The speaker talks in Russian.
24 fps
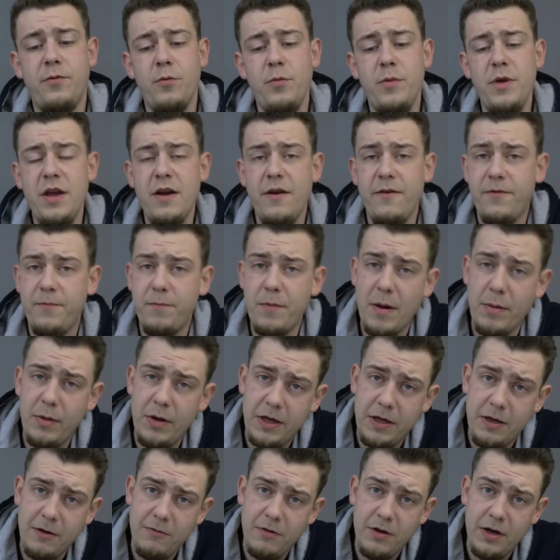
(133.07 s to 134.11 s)
у меня в
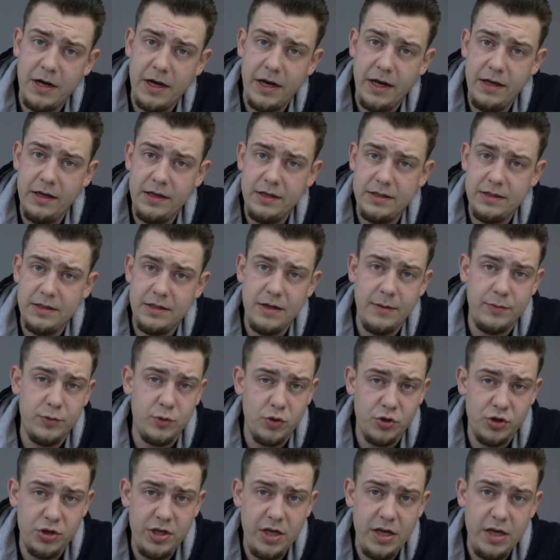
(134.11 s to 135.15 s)
паблике ВК есть
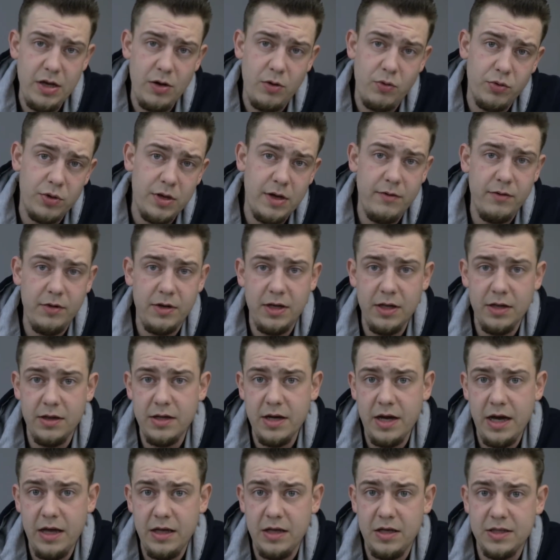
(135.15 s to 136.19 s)
обсуждение, куда вы
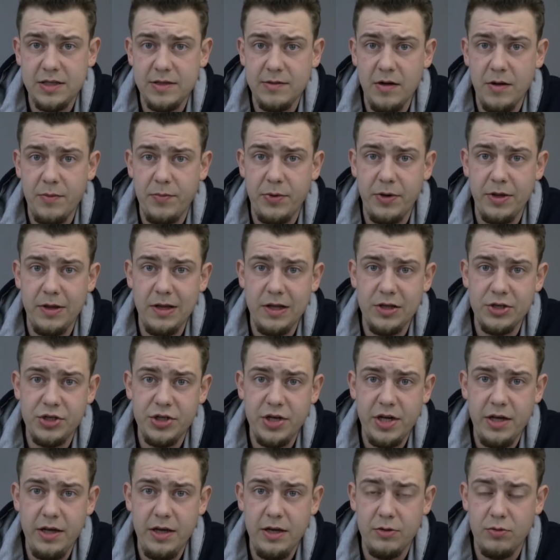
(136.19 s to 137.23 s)
кидаете свои
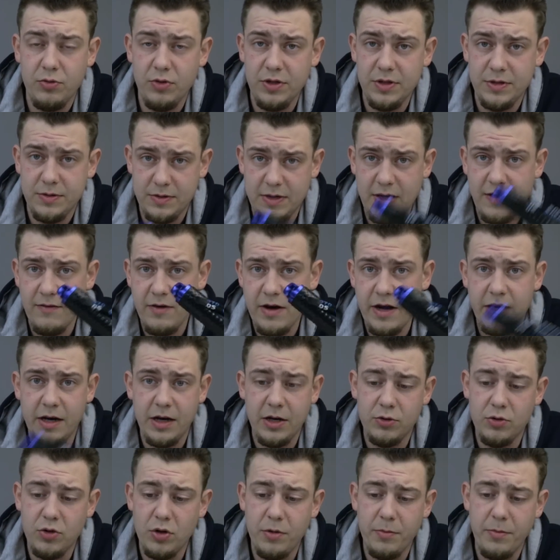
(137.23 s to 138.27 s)
предложения, то есть товары,
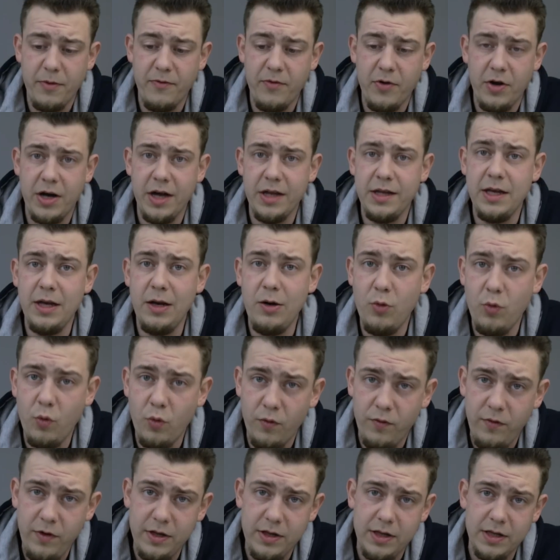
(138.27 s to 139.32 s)
которые бы вы хотели
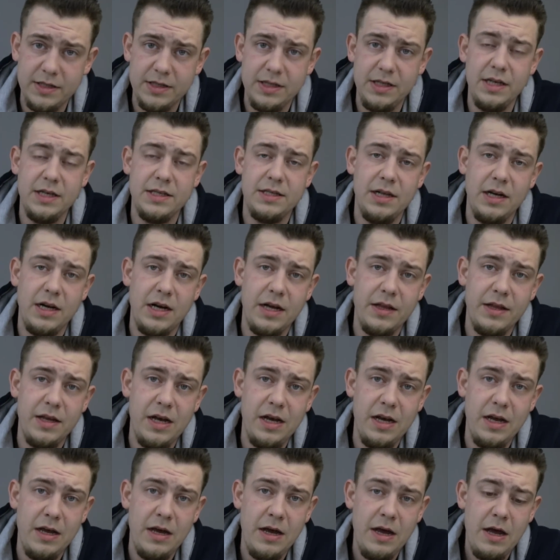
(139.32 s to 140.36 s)
увидеть здесь на
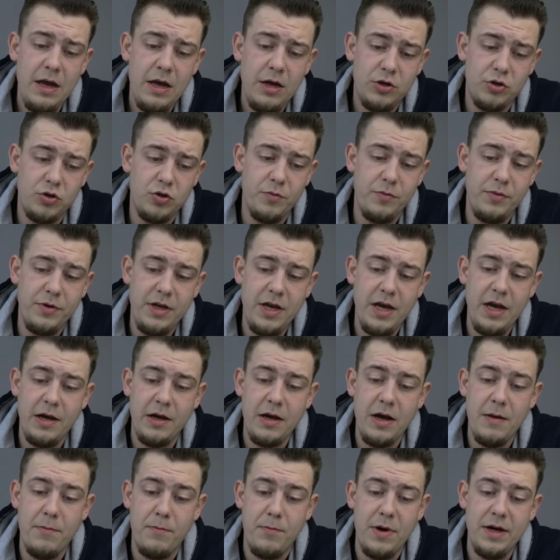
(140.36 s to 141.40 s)
канале, чтобы я
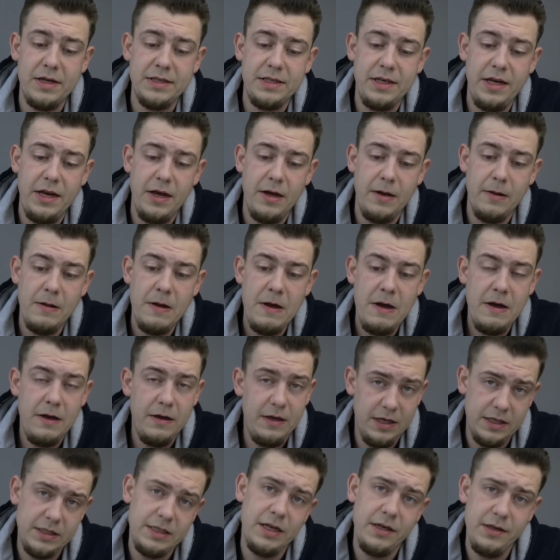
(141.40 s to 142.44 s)
их обозрел,
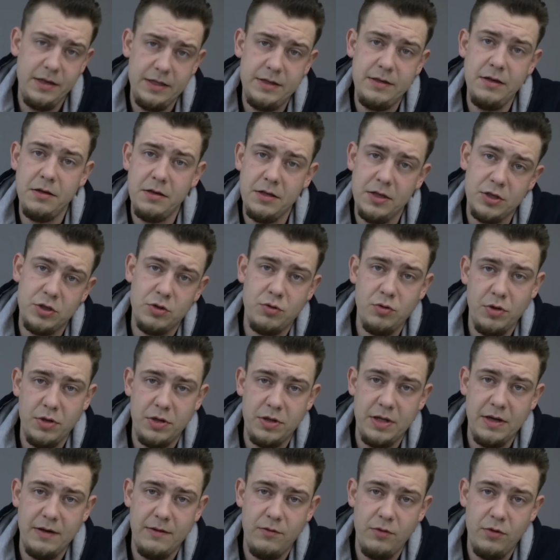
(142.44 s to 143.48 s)
если они действительно
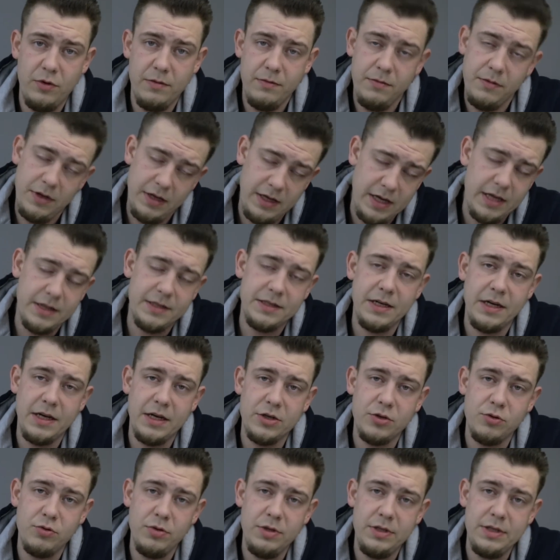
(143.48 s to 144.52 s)
стоят того. Я их
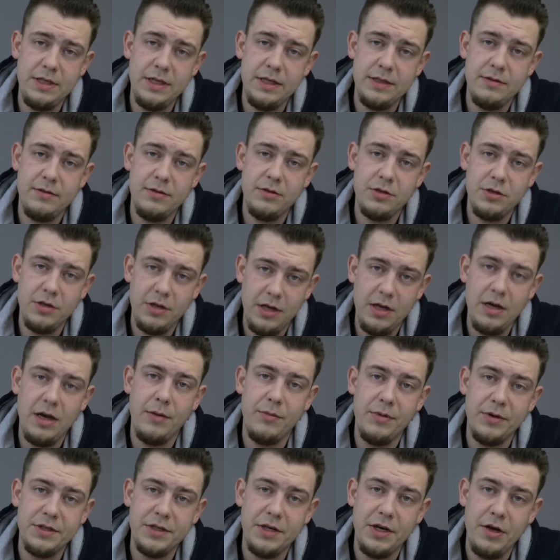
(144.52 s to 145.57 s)
закажу, естественно же, и
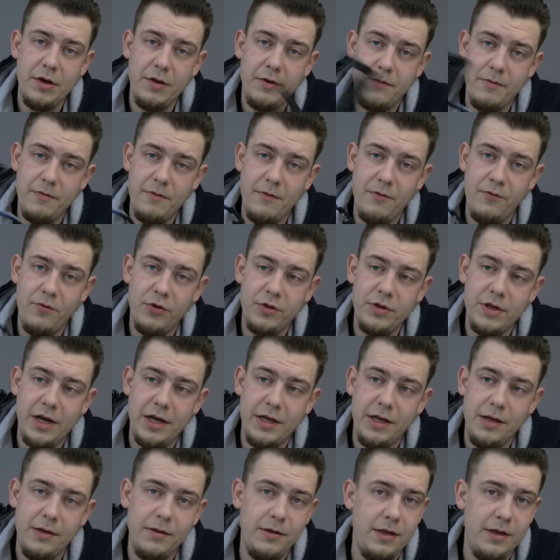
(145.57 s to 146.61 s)
обозрею. Вот
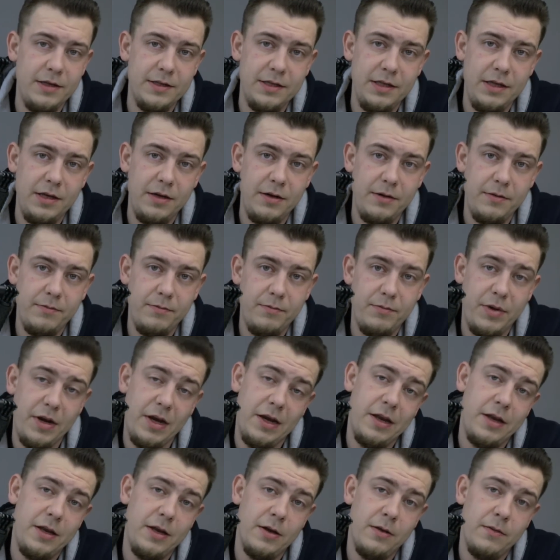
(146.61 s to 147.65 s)
один из них
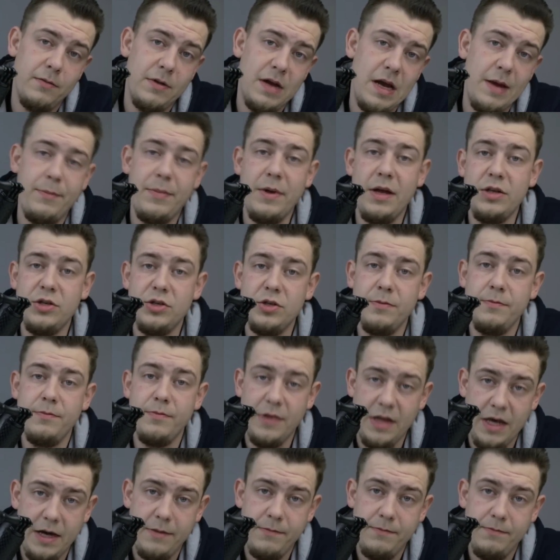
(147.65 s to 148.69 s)
прилетел, опять же,
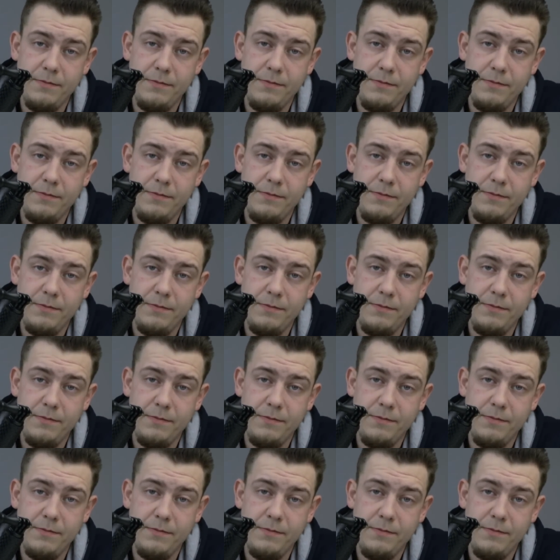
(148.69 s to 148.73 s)
да.